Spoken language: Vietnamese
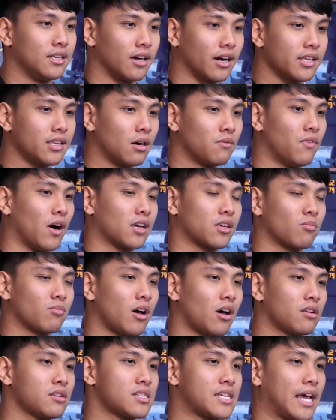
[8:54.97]
những cái nhân vật trong
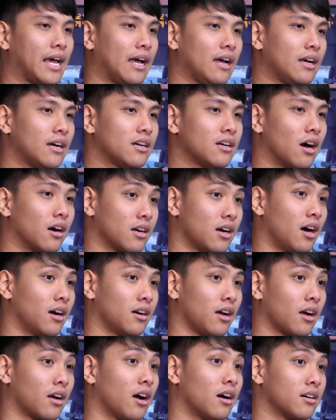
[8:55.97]
đó nó sẽ
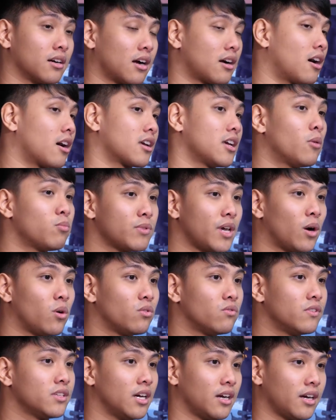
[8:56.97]
gần giống
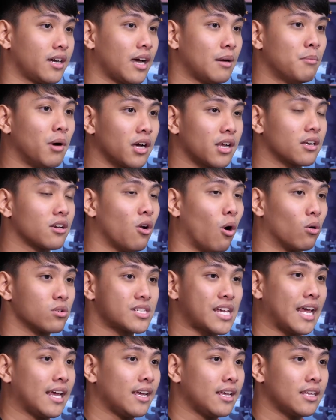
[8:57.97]
nhau với những cái mức độ
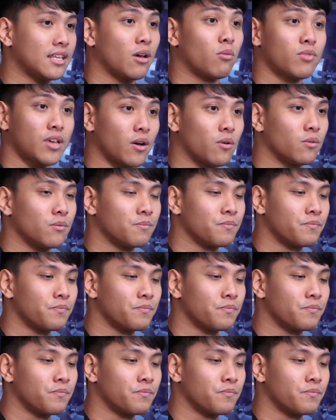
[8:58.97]
sáng giống nhau.